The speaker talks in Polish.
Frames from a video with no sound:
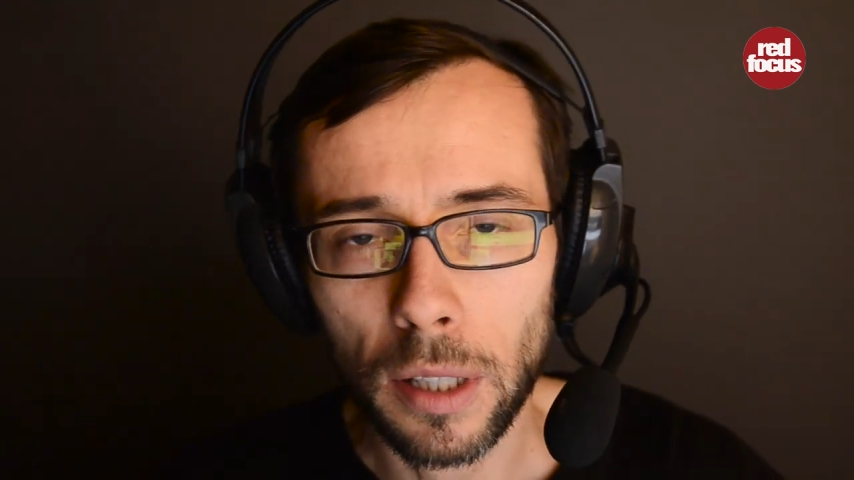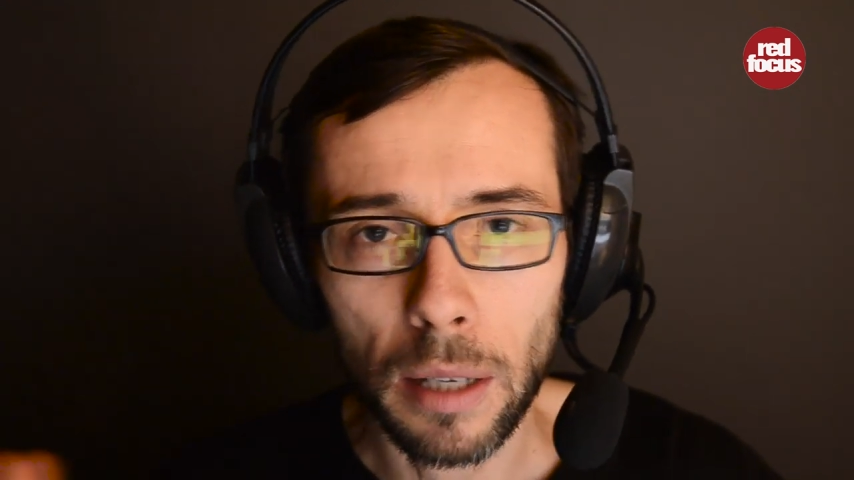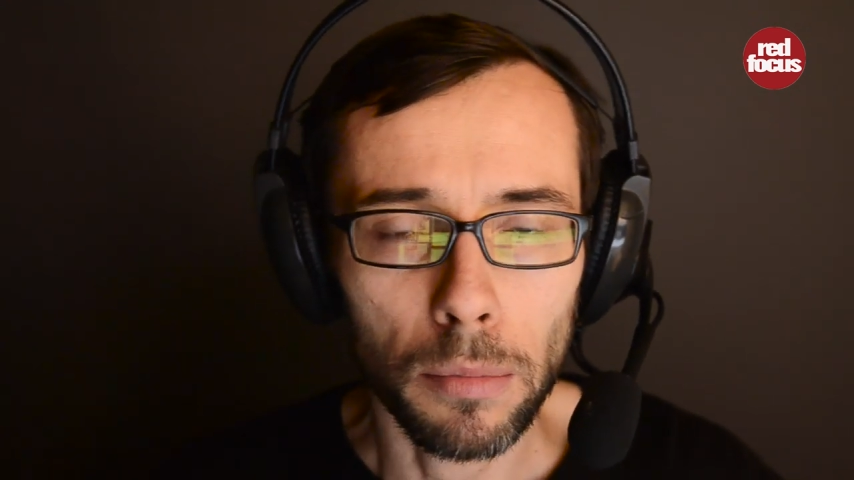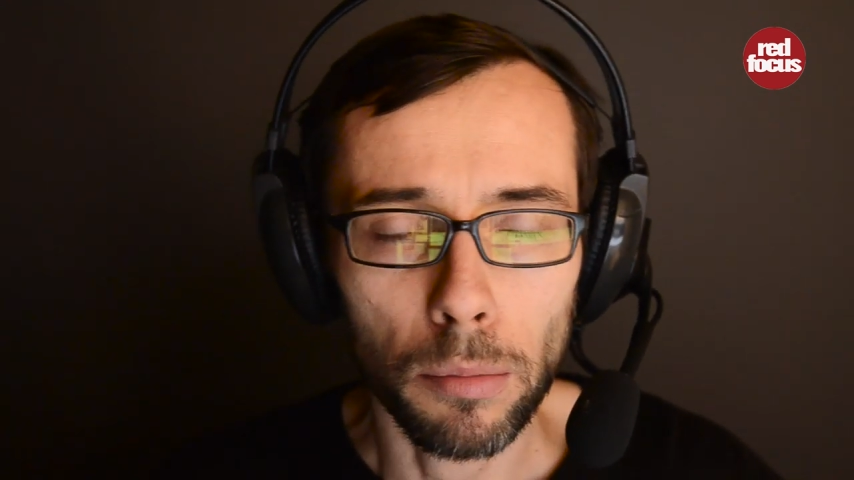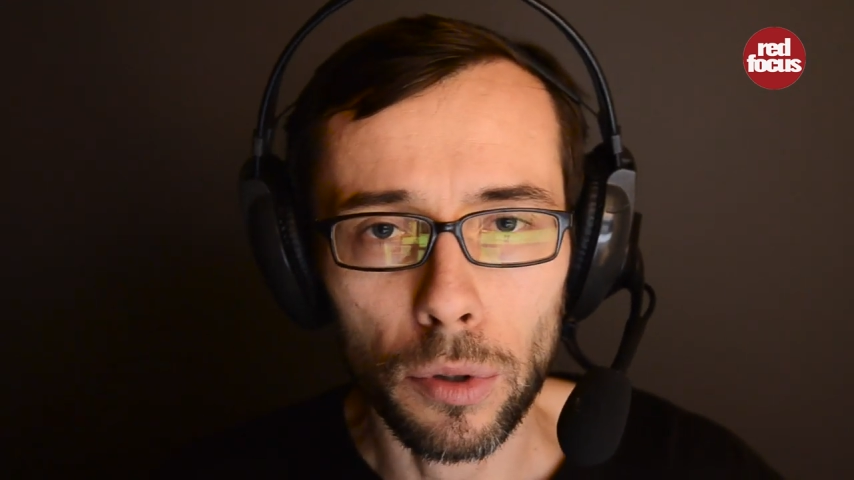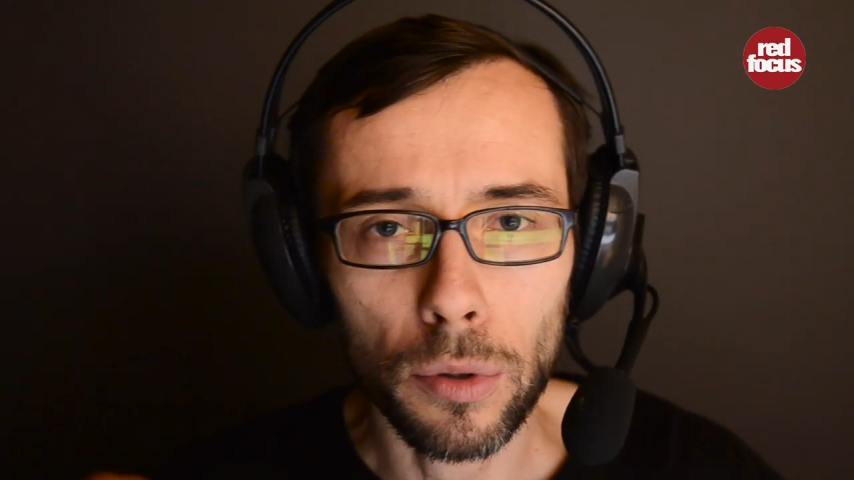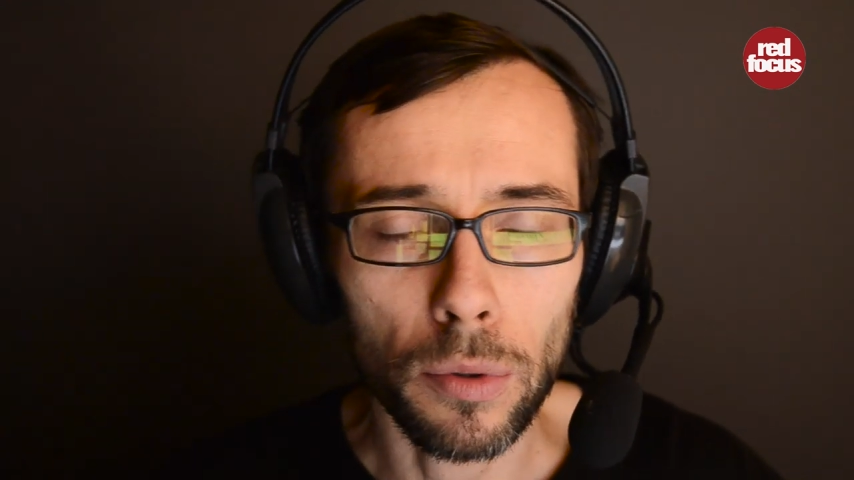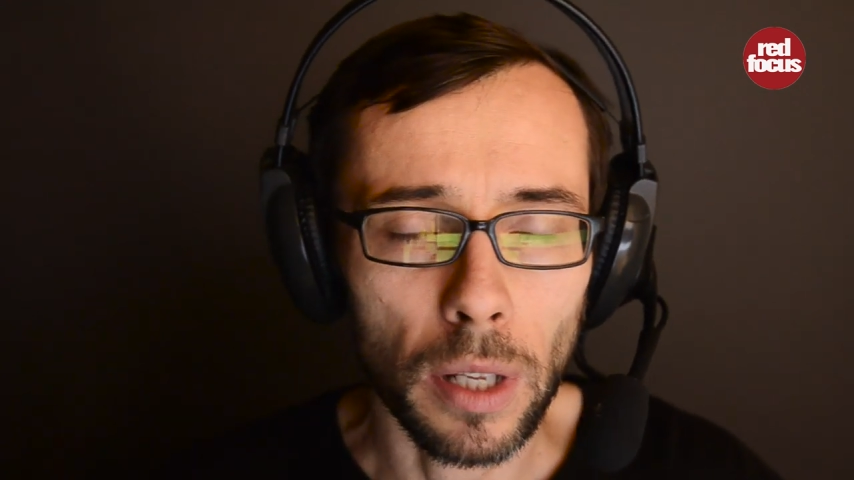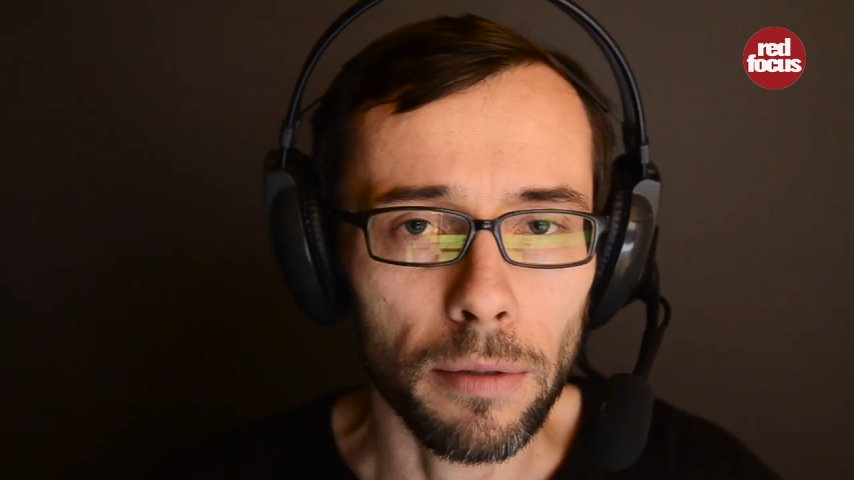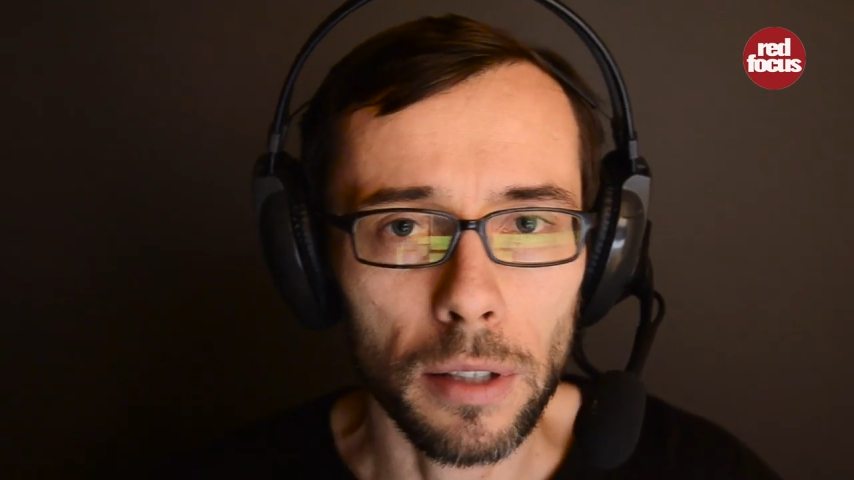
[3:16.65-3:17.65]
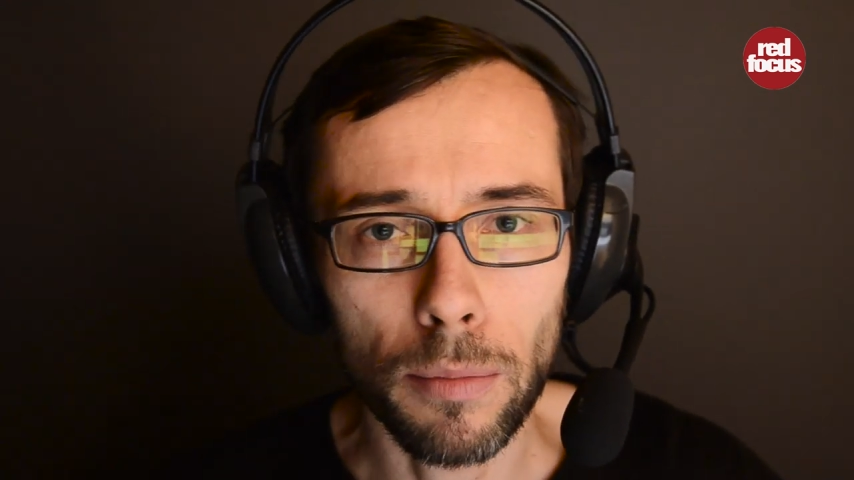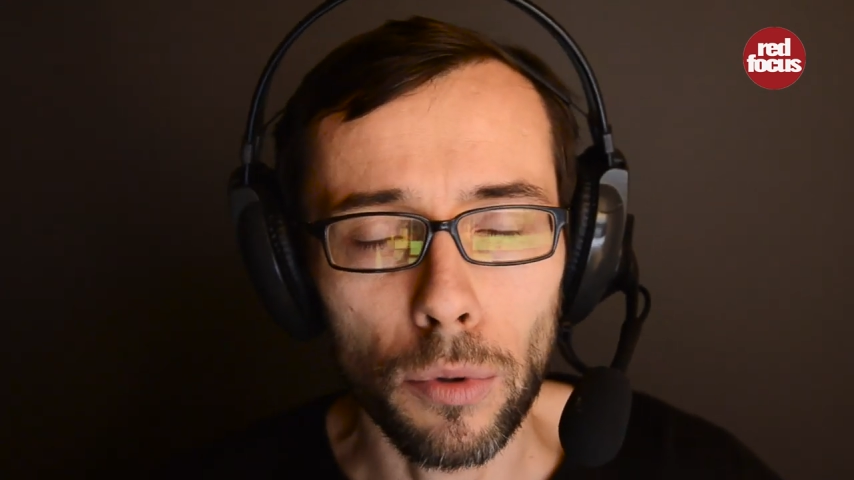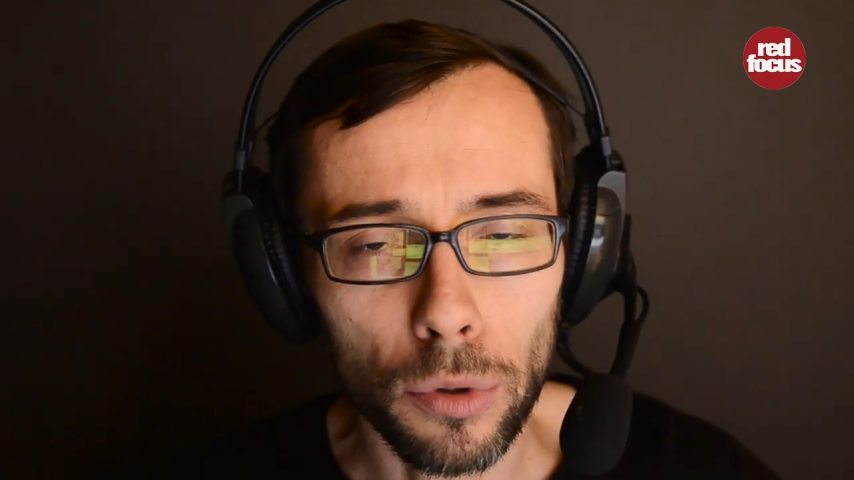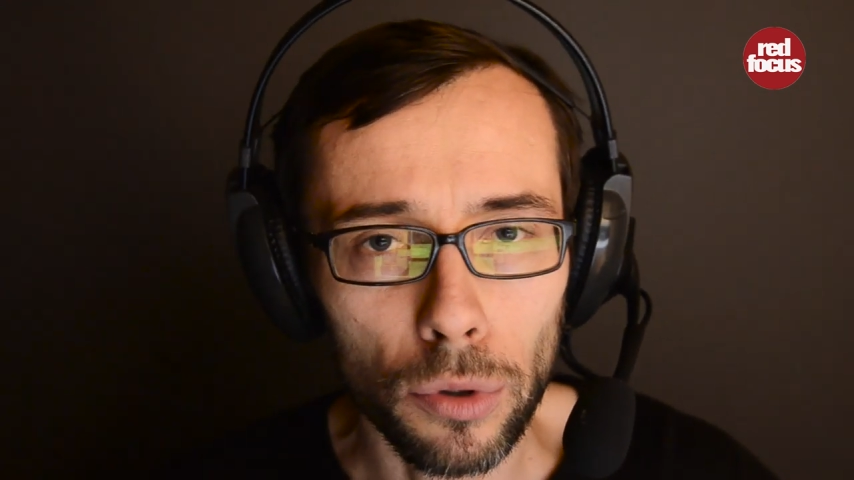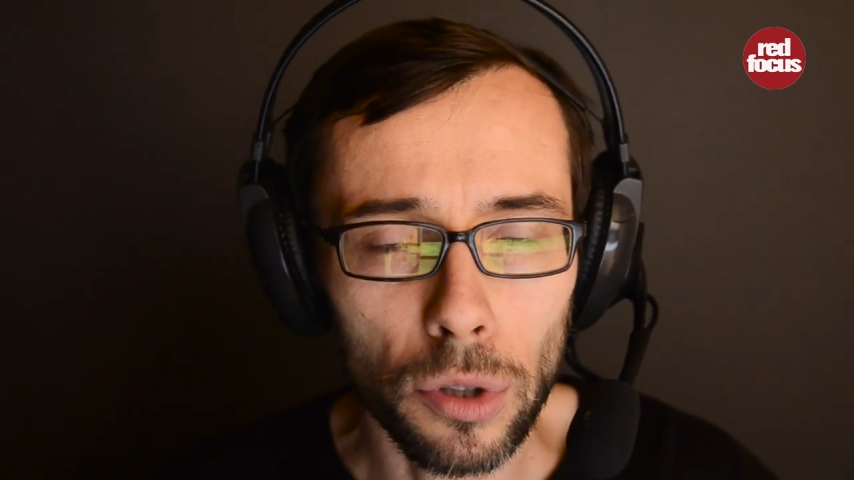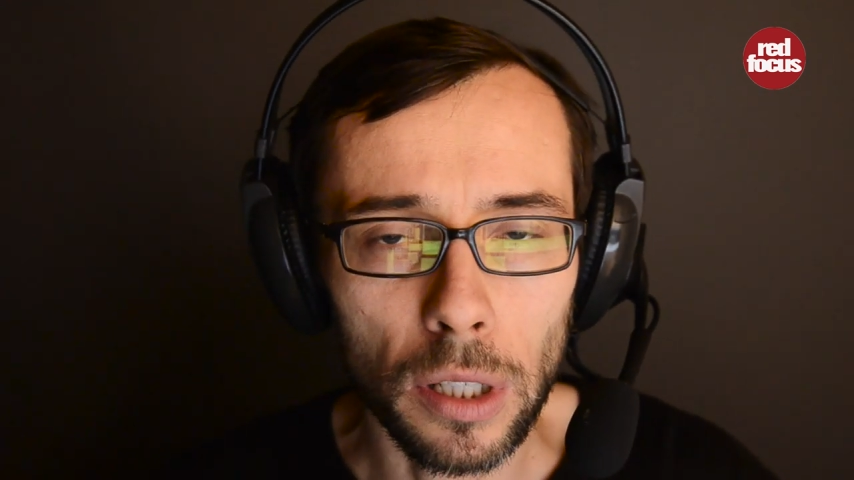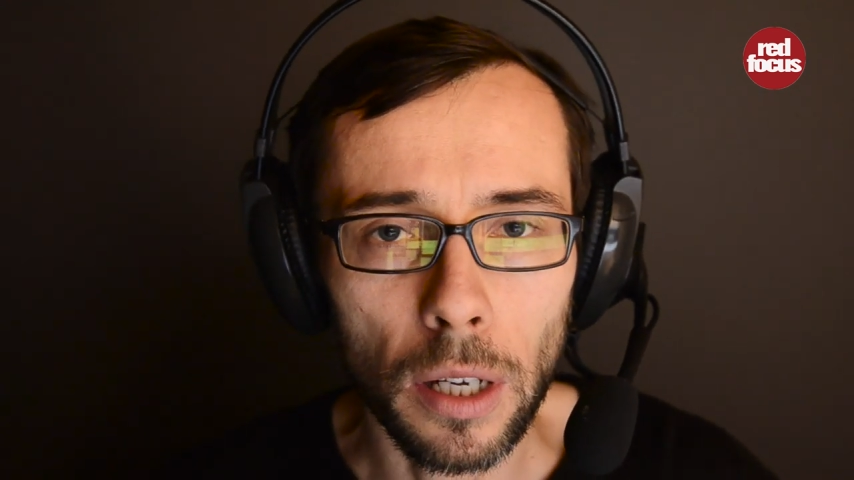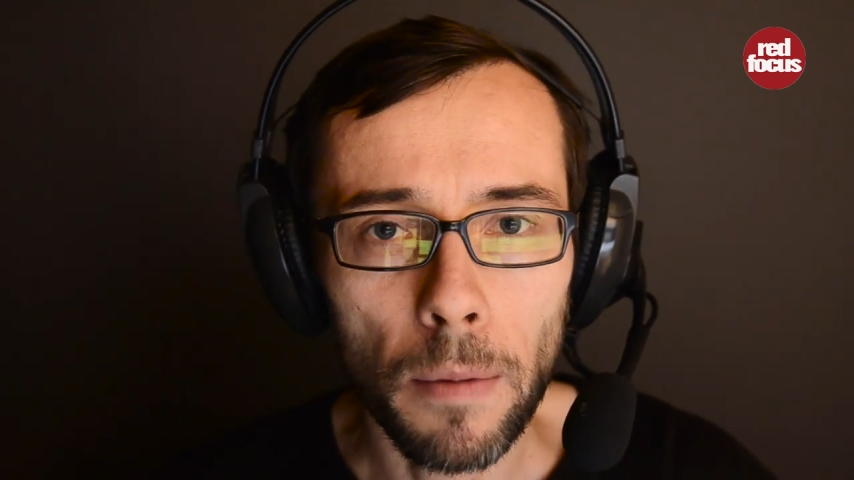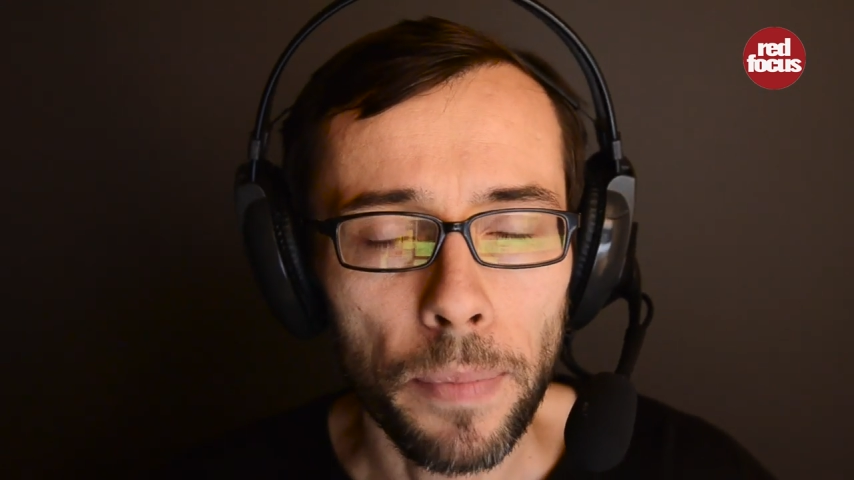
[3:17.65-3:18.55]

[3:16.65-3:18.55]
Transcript: tam po prostu na Facebooku, z różnych